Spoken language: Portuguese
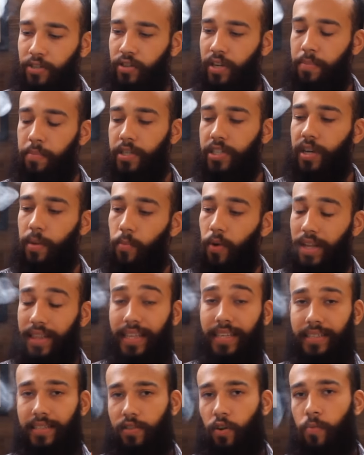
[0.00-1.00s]
Mas o que me chamou a
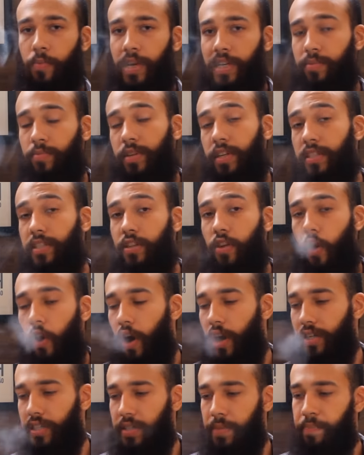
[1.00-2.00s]
atenção mesmo nesse
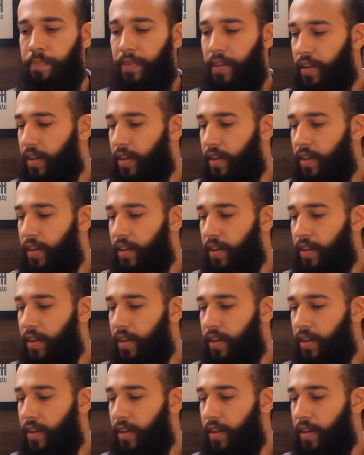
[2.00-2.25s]
roche,